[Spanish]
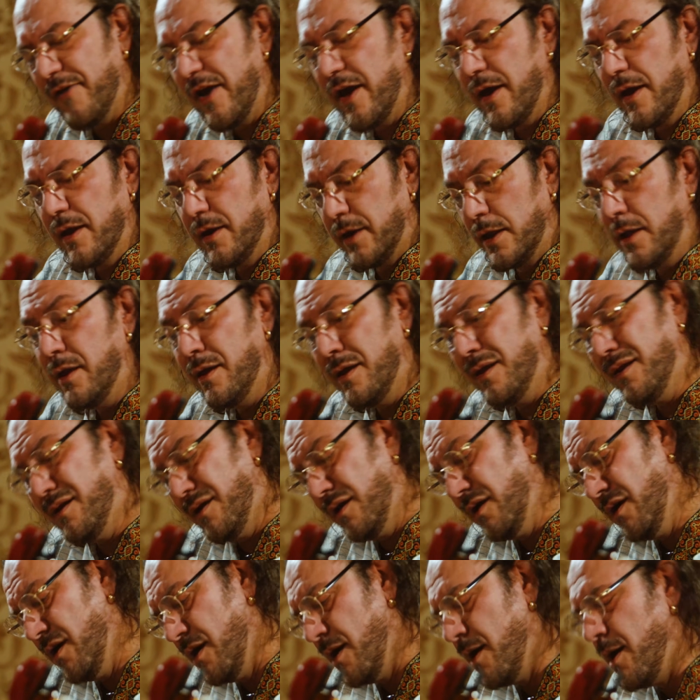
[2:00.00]
venir
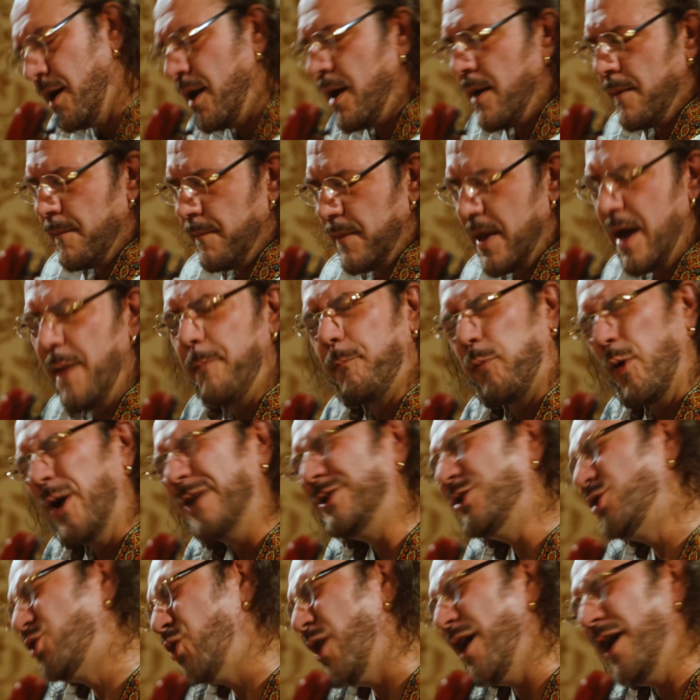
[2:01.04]
me ha
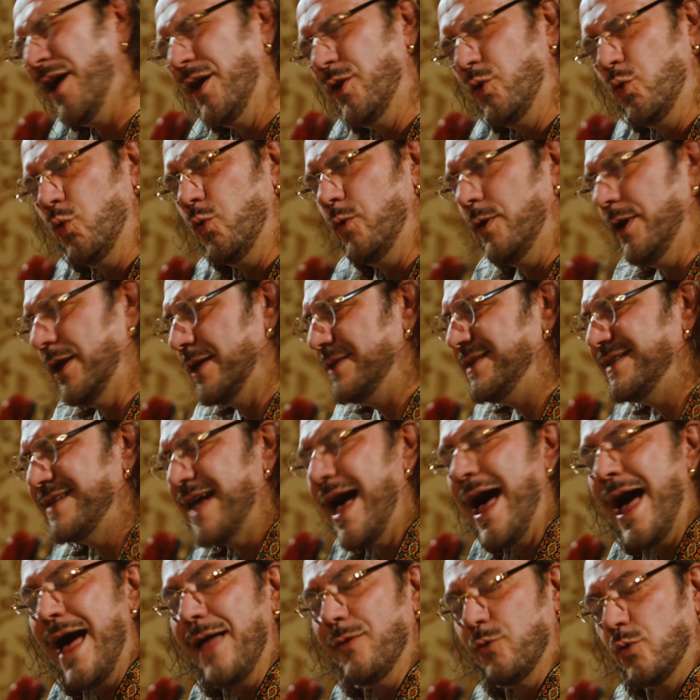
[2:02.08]
puesto en un
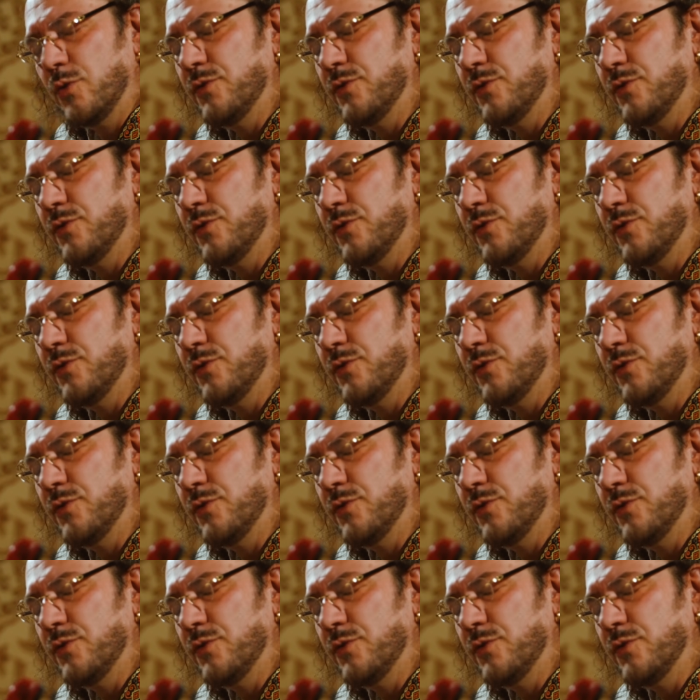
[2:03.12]
estado